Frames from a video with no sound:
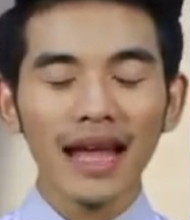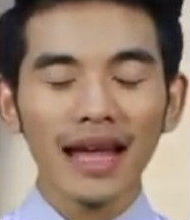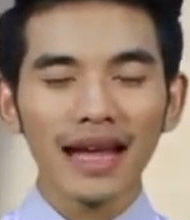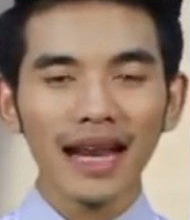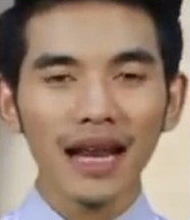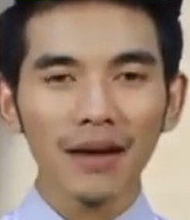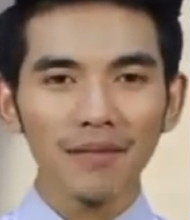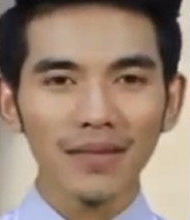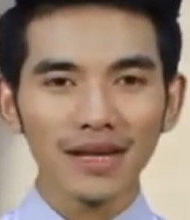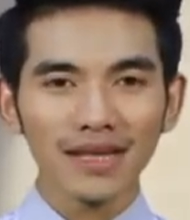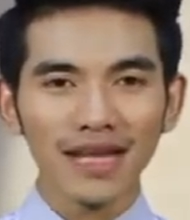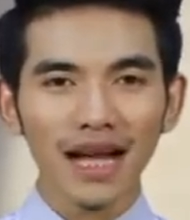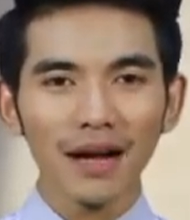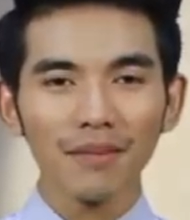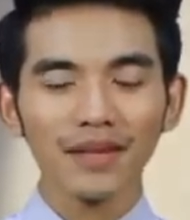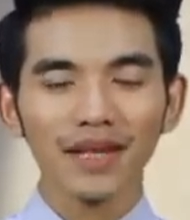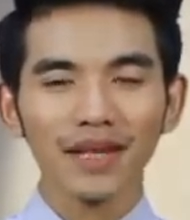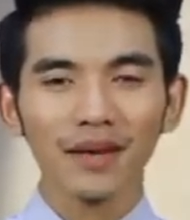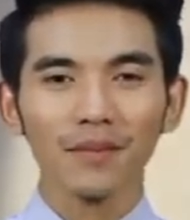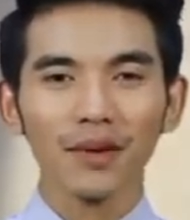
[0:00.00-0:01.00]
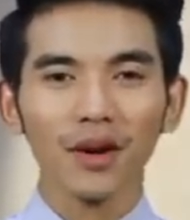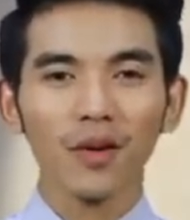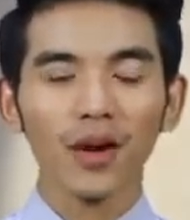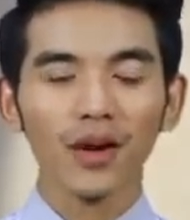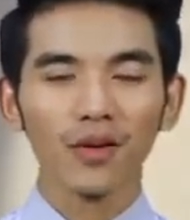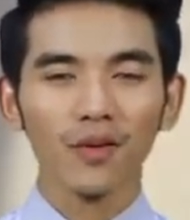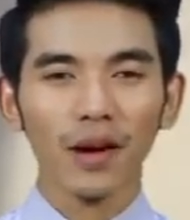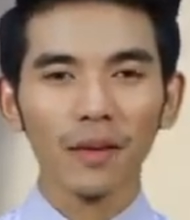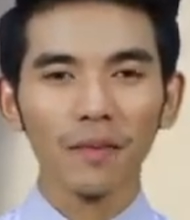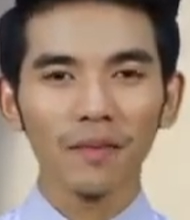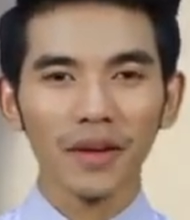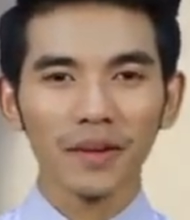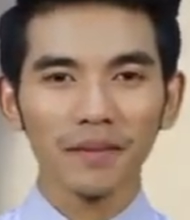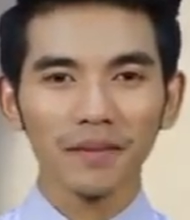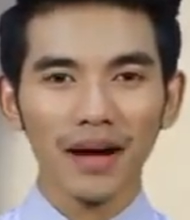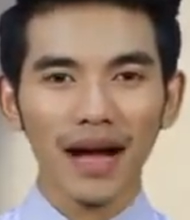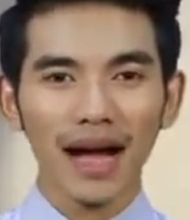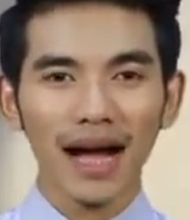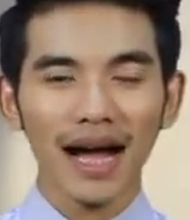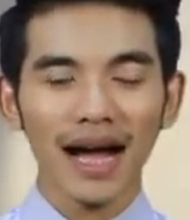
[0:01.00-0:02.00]
กลับมาทราบถึงประวัติความเป็น
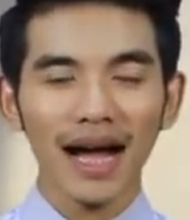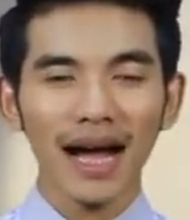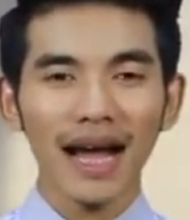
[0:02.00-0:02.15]
มา